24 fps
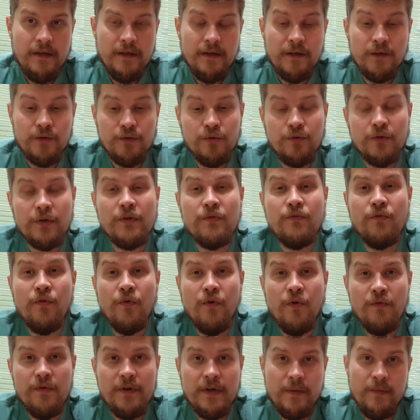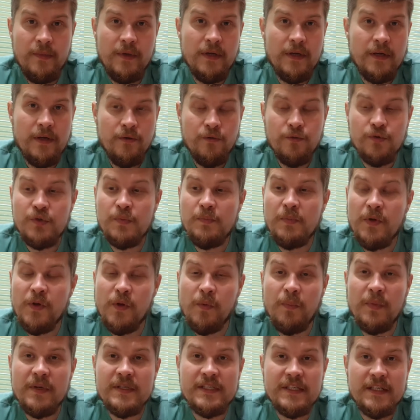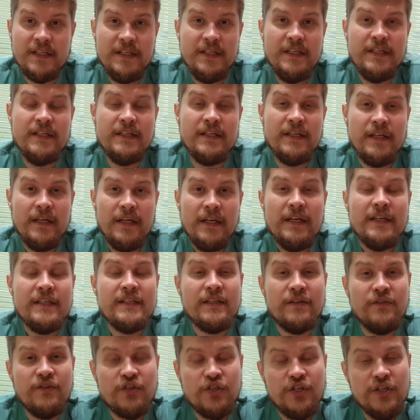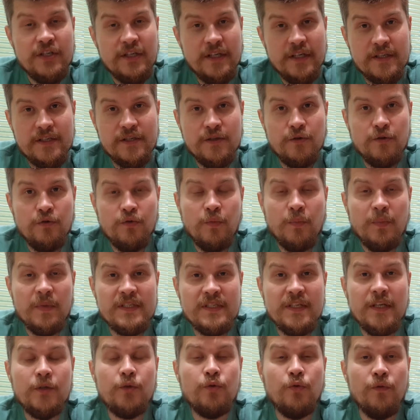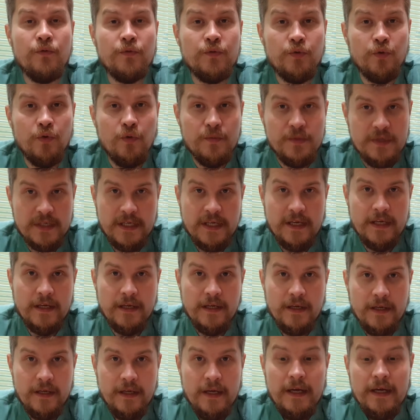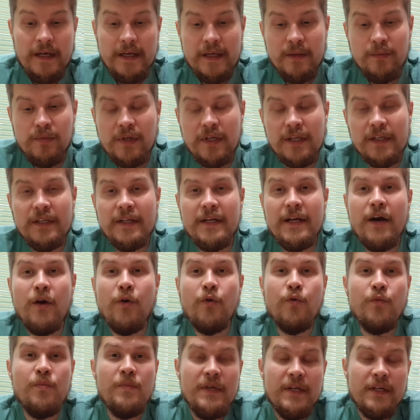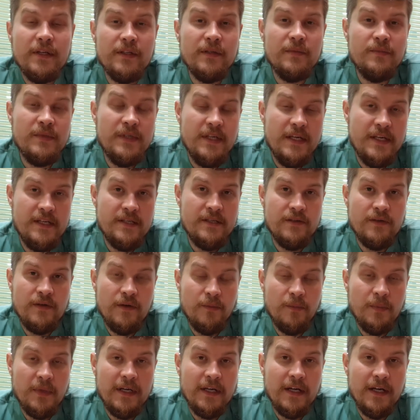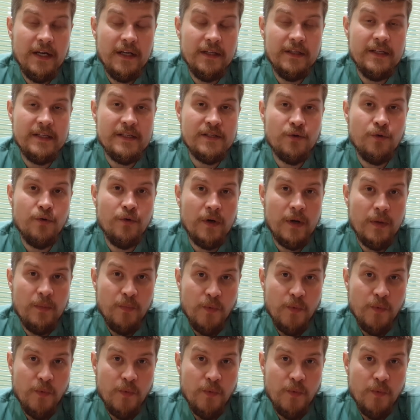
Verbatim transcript: который вовремя успел посадить, совершить экстренную посадку в Томске – и благодаря умелым действиям бригады скорой